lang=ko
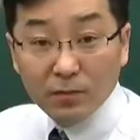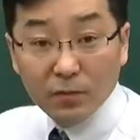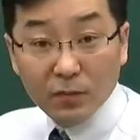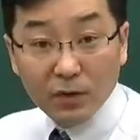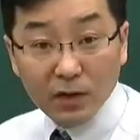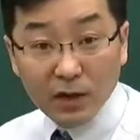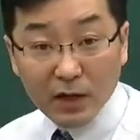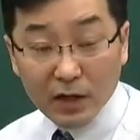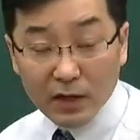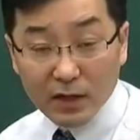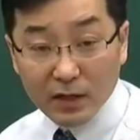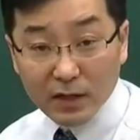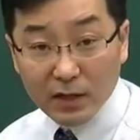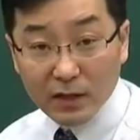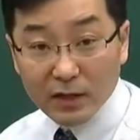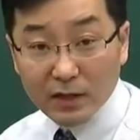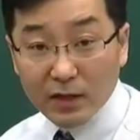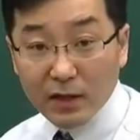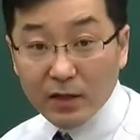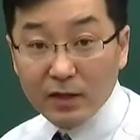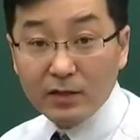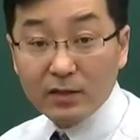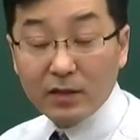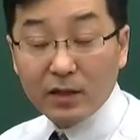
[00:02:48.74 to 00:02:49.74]
뭘
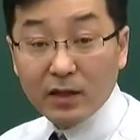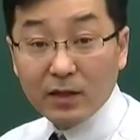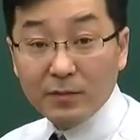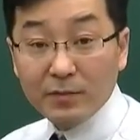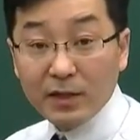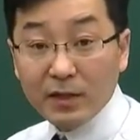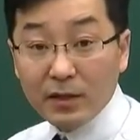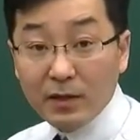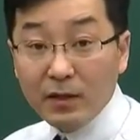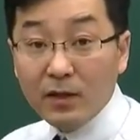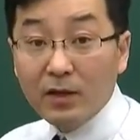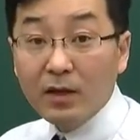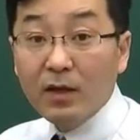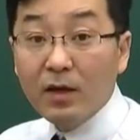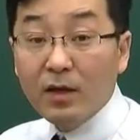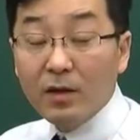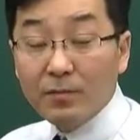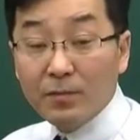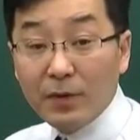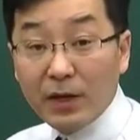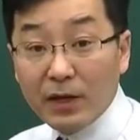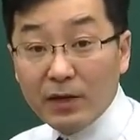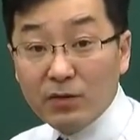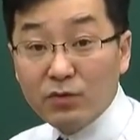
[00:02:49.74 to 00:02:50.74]
알아냈다? 이 사람이
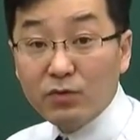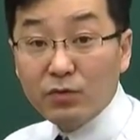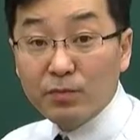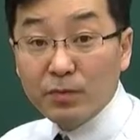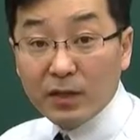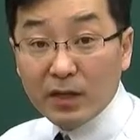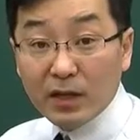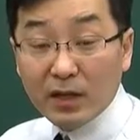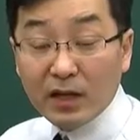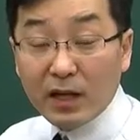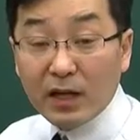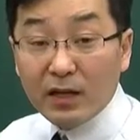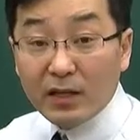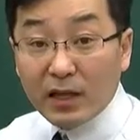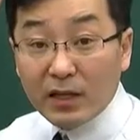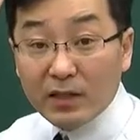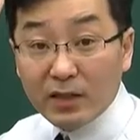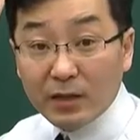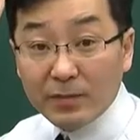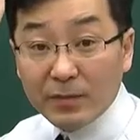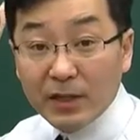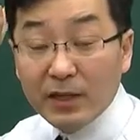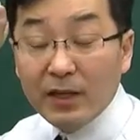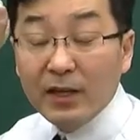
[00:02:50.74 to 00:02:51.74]
배수비를. 그러니까
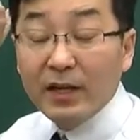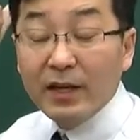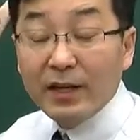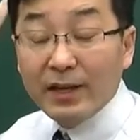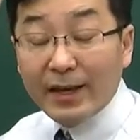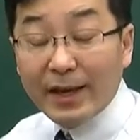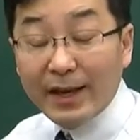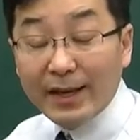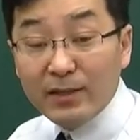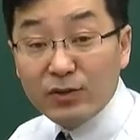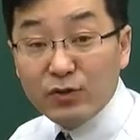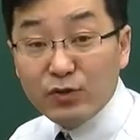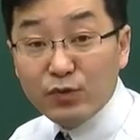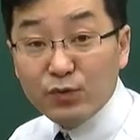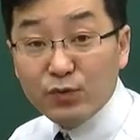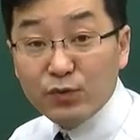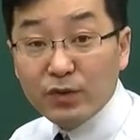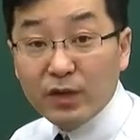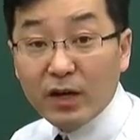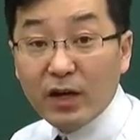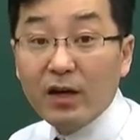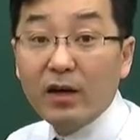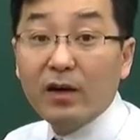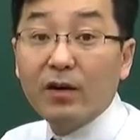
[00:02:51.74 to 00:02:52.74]
다시 하면
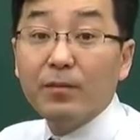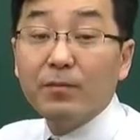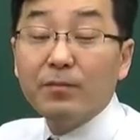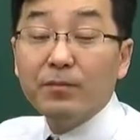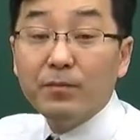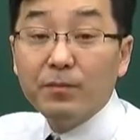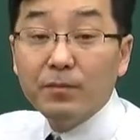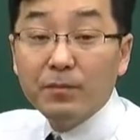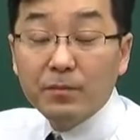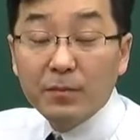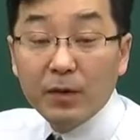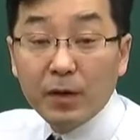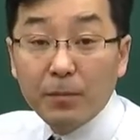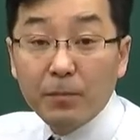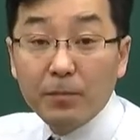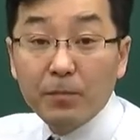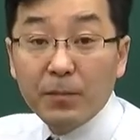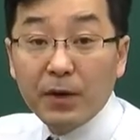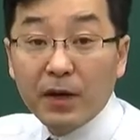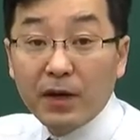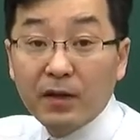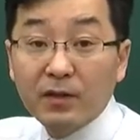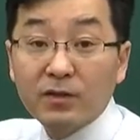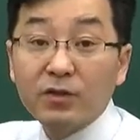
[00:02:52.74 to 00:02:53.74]
개수가
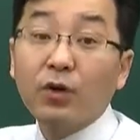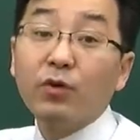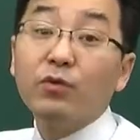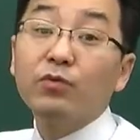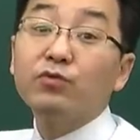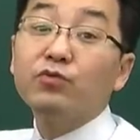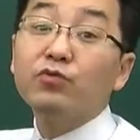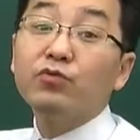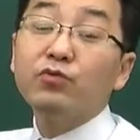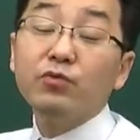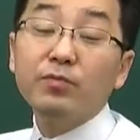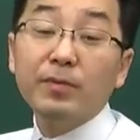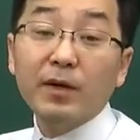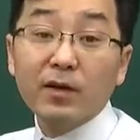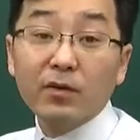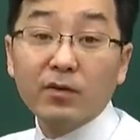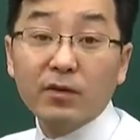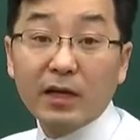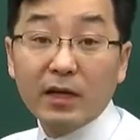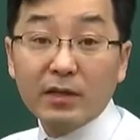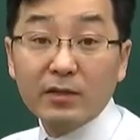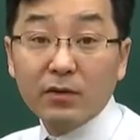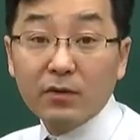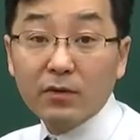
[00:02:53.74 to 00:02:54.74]
몇 배, 정수배로
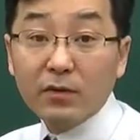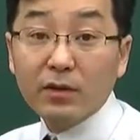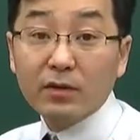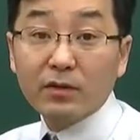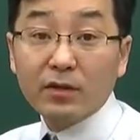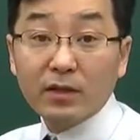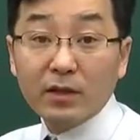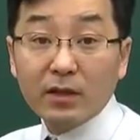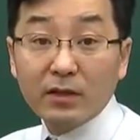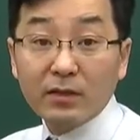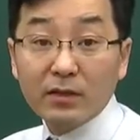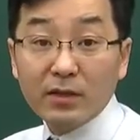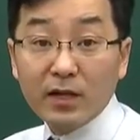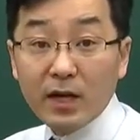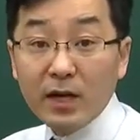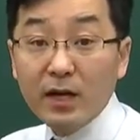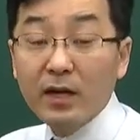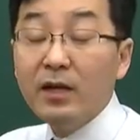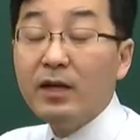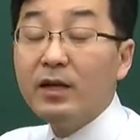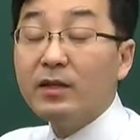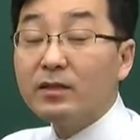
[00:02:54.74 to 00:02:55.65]
계속 어떻게 되더라?